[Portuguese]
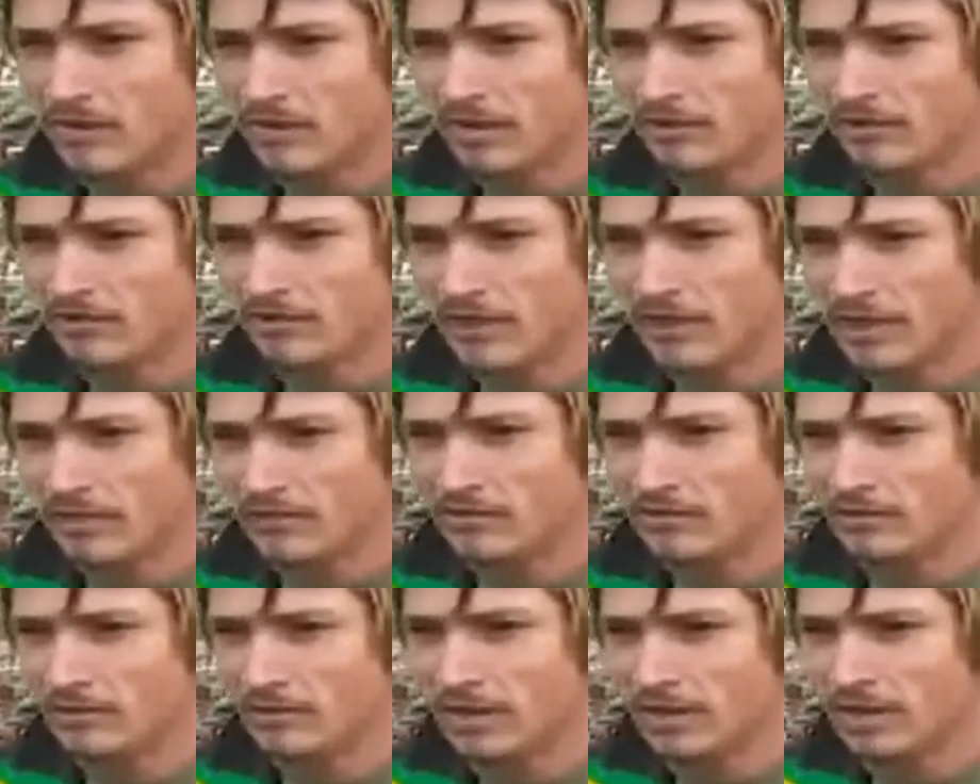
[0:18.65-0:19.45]
veio
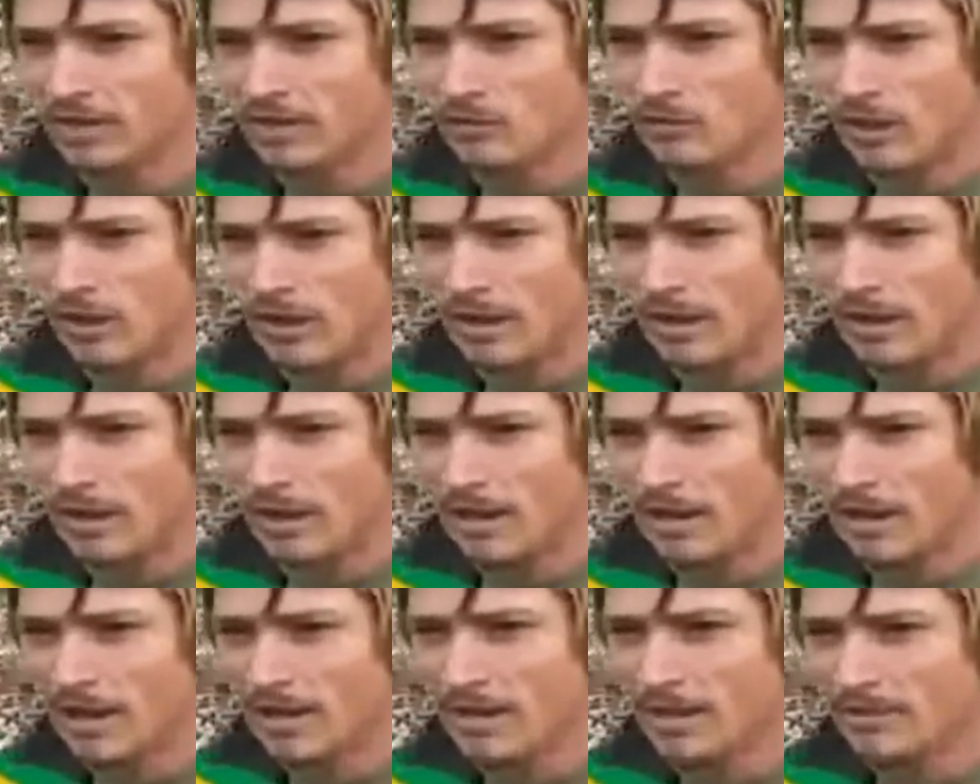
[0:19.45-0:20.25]
Estados Unidos,
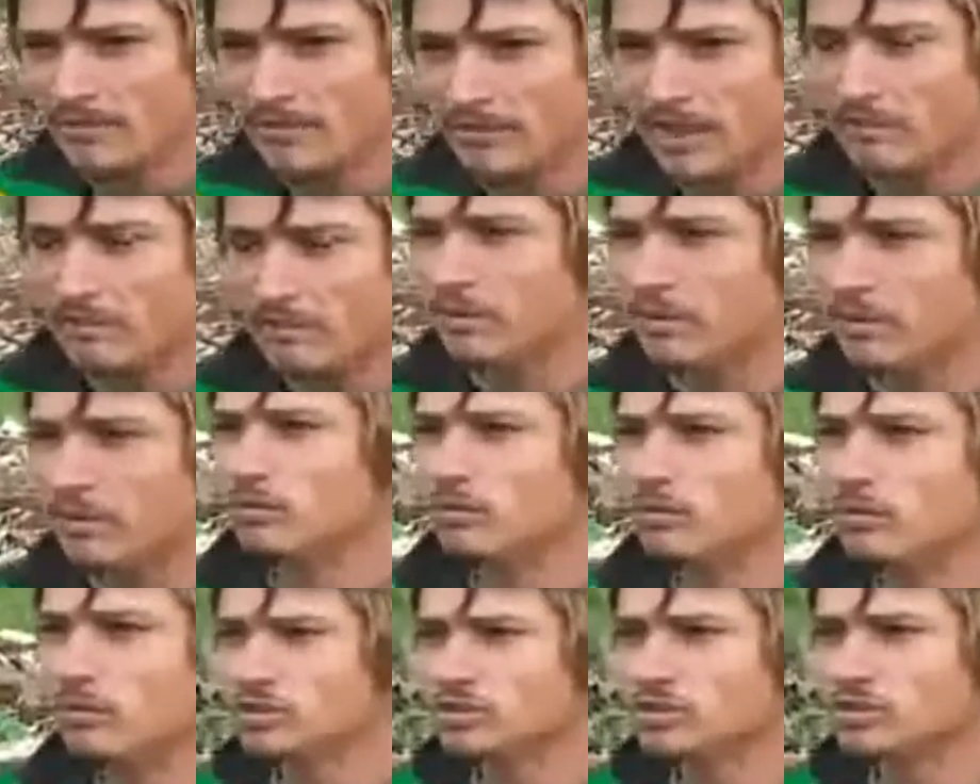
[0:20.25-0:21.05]
Alemanha, sabe,
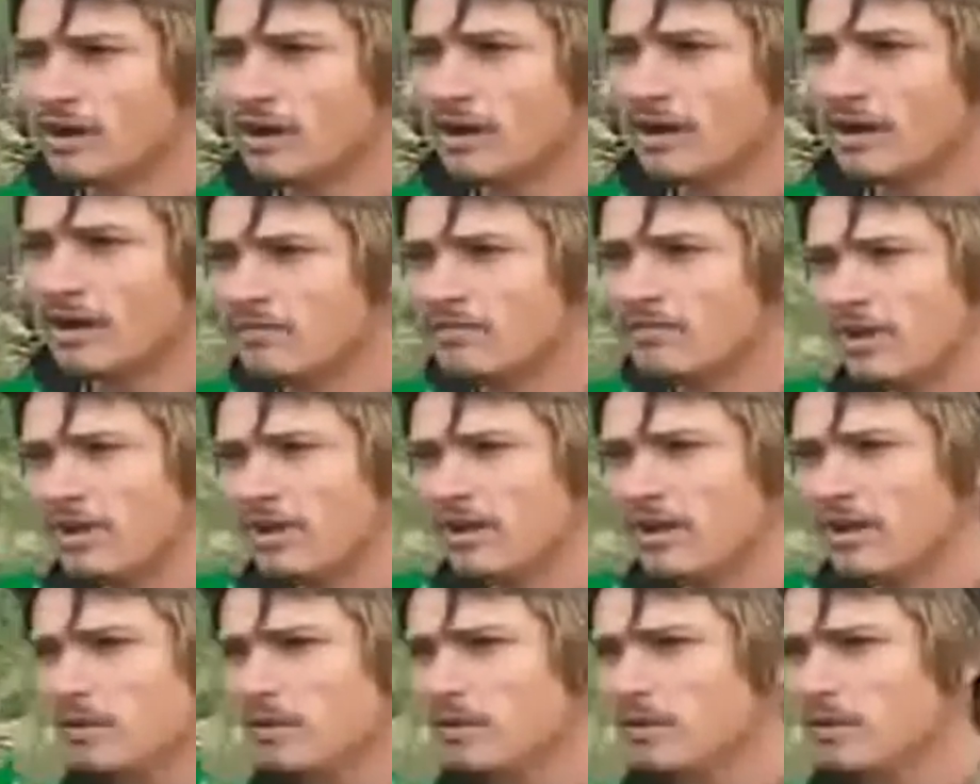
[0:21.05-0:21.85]
Hugo Chaves e
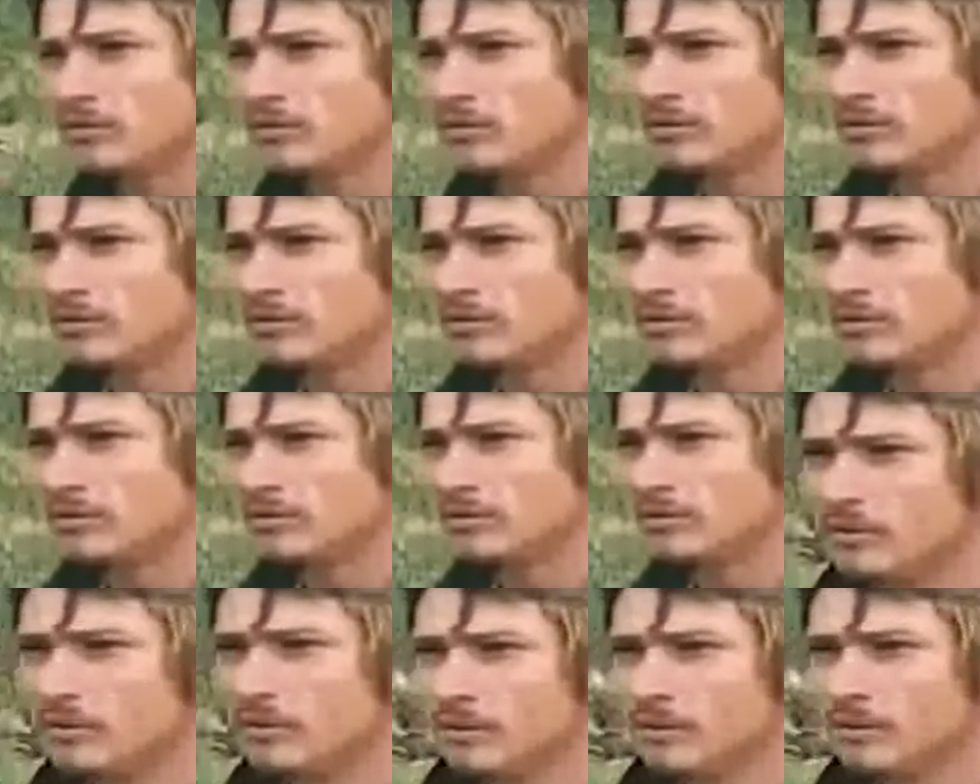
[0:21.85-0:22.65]
várias pessoas,
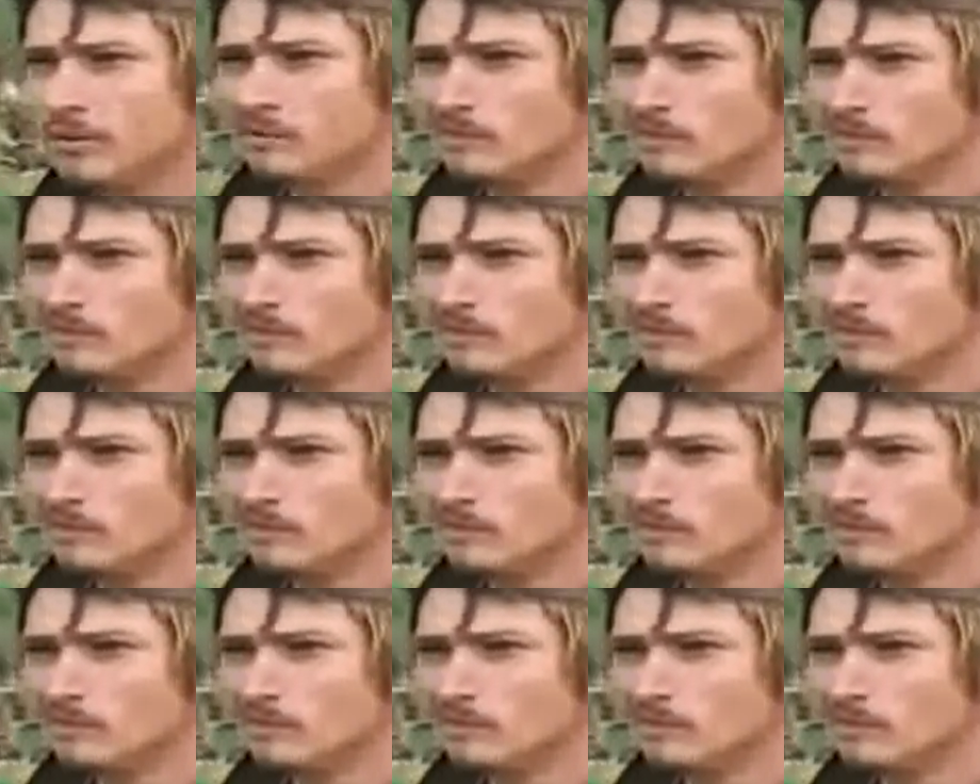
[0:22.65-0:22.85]
entendeu?